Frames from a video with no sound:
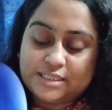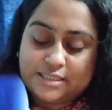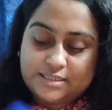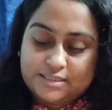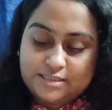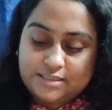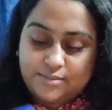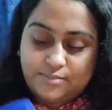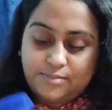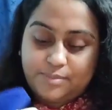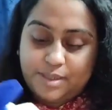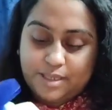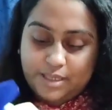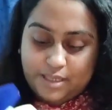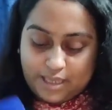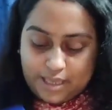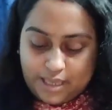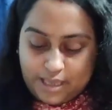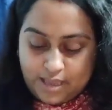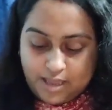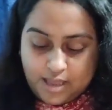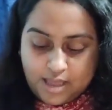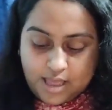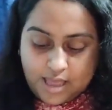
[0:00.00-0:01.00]
সিক্সটি বাট
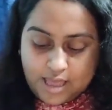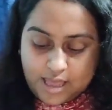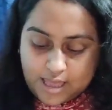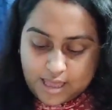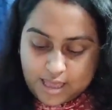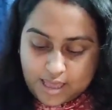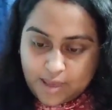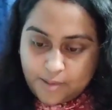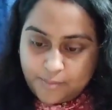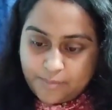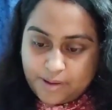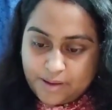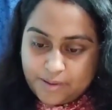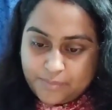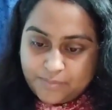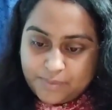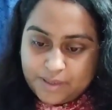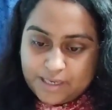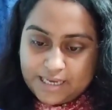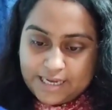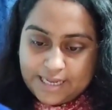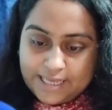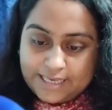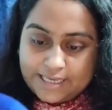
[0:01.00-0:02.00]
এর
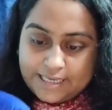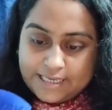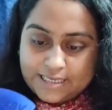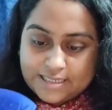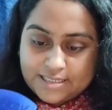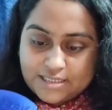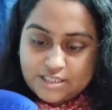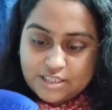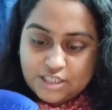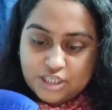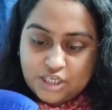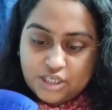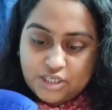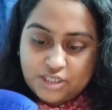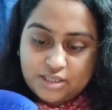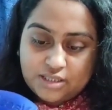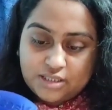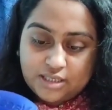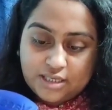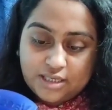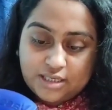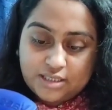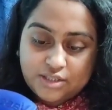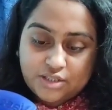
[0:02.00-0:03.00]
এমআরপি লেখা ছিল
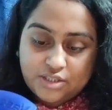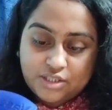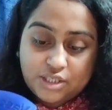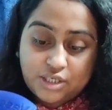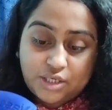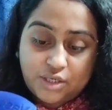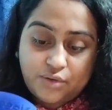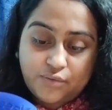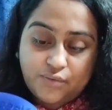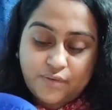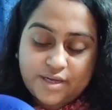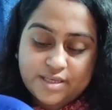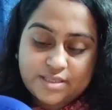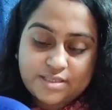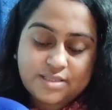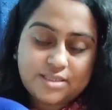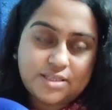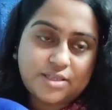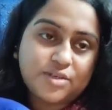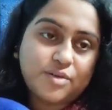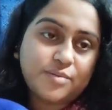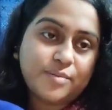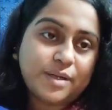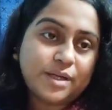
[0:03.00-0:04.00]
থ্রি ওয়ান
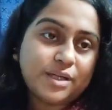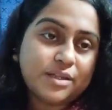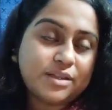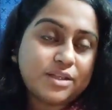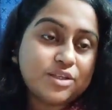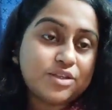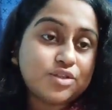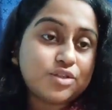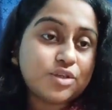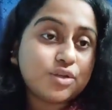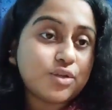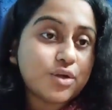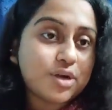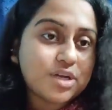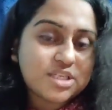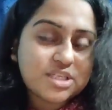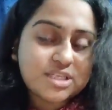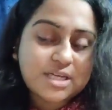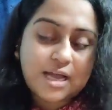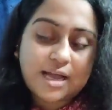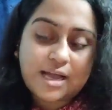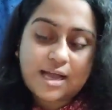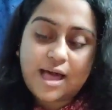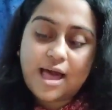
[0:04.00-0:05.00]
জিরো মানে তিনশো দশ
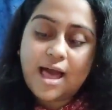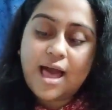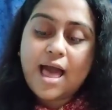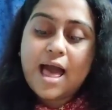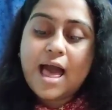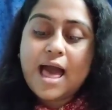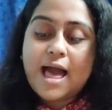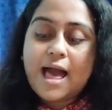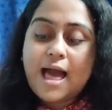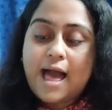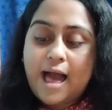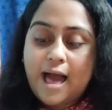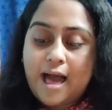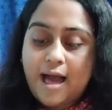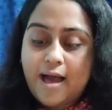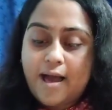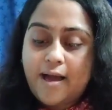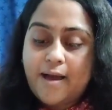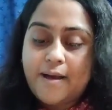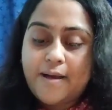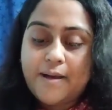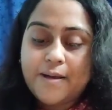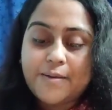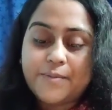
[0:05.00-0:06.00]
টাকা
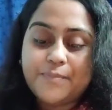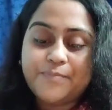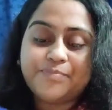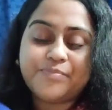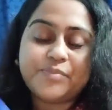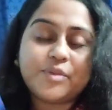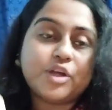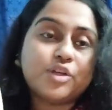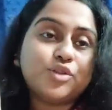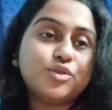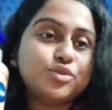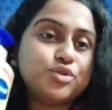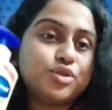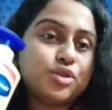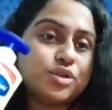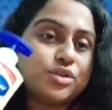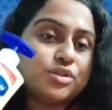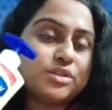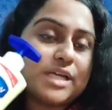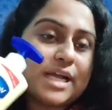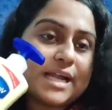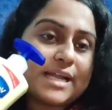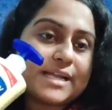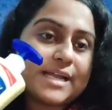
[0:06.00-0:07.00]
আর দুশো
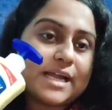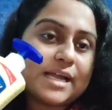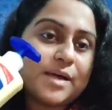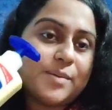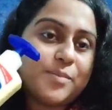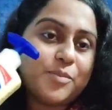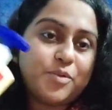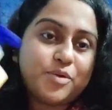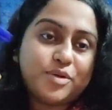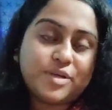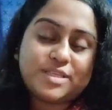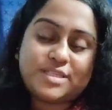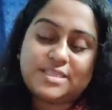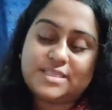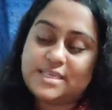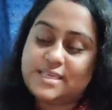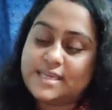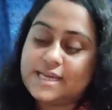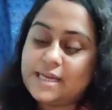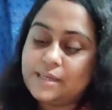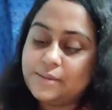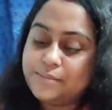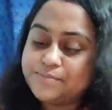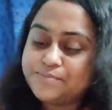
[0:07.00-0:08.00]
ষাট টাকা পড়েছে
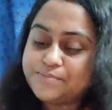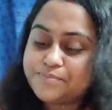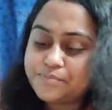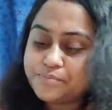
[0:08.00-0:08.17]
এটার